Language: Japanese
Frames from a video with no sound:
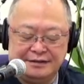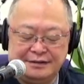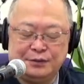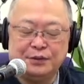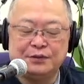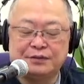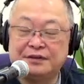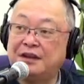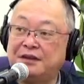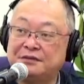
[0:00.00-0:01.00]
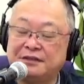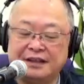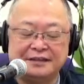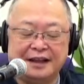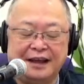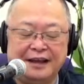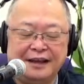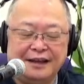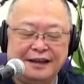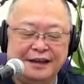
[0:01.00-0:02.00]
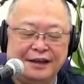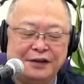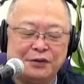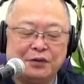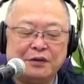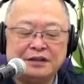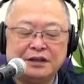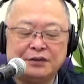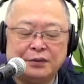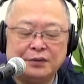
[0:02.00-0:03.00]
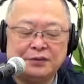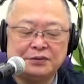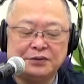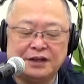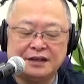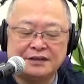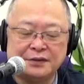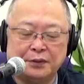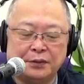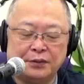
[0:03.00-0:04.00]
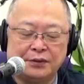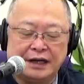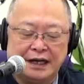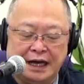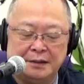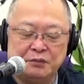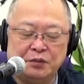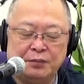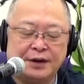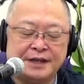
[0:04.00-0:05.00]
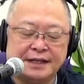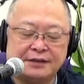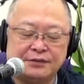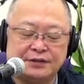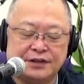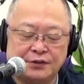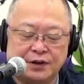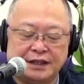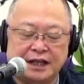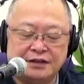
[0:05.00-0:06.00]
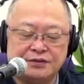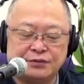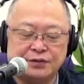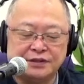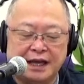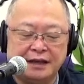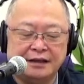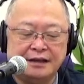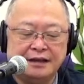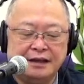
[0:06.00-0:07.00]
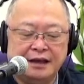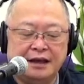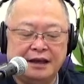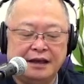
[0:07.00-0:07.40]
と言っているんですね。これは一体どういうことでしょうか。もうボケちゃってるんでしょうか。75歳、日